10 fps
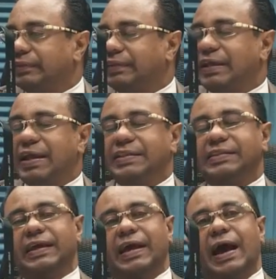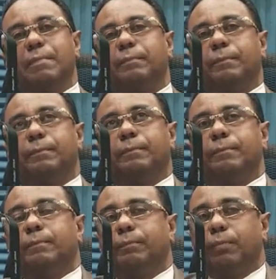tiende a
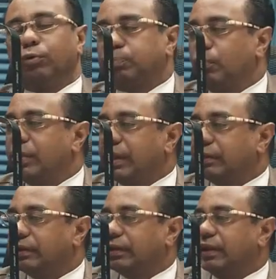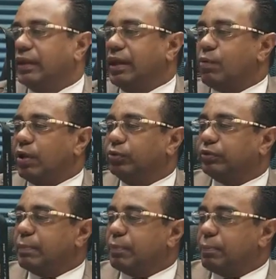posponer. Y cuando
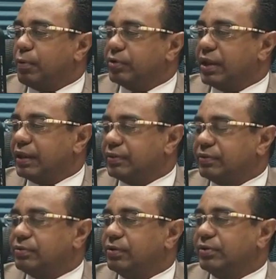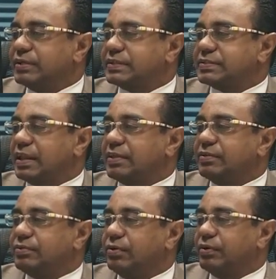usted pospone las decisiones, esas
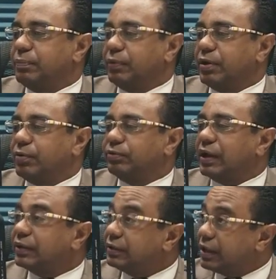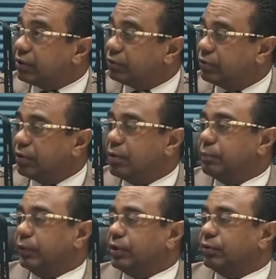decisiones pueden costar dinero,
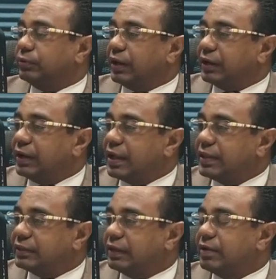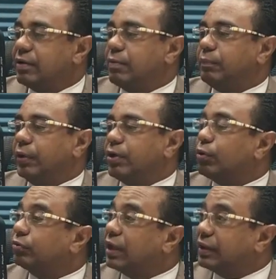pueden costar clientes, pueden
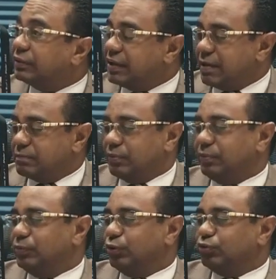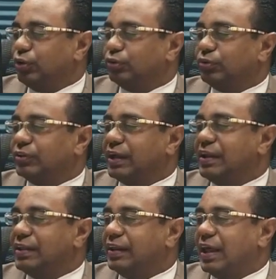costar tiempo. Nosotros en el
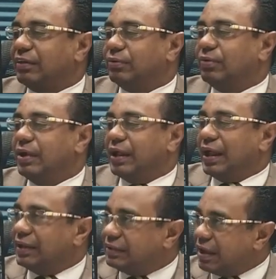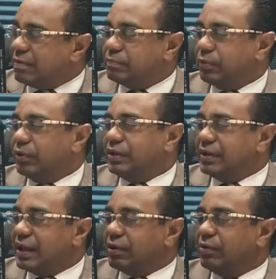liderazgo, el tiempo, el
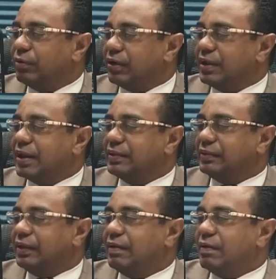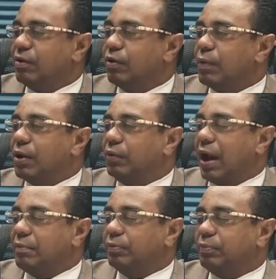dinero y los clientes lo
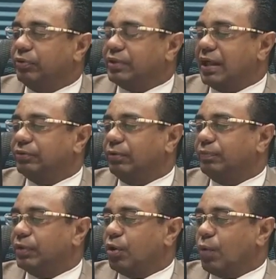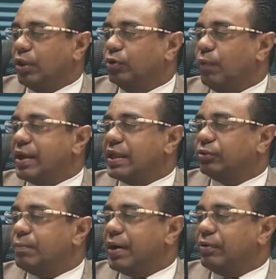valoramos. Por tanto, cuando vaya a
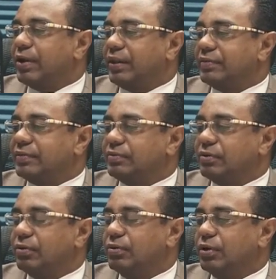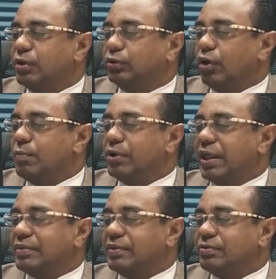tomar una decisión, toma una
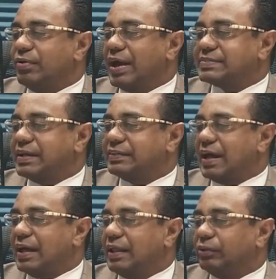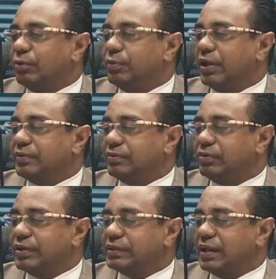decisión acertada, toma una
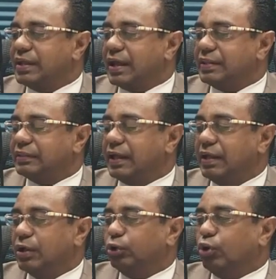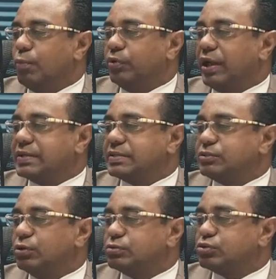decisión inteligente, toma una
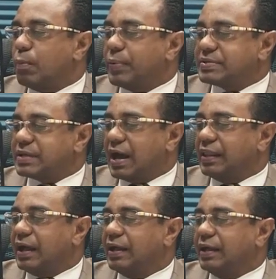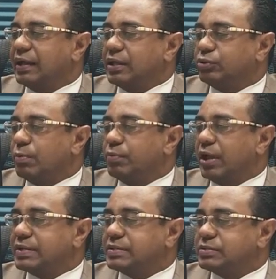decisión sopesada y toma
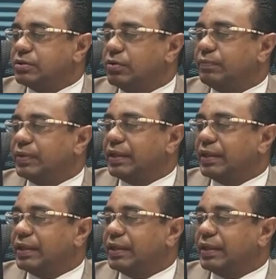una decisión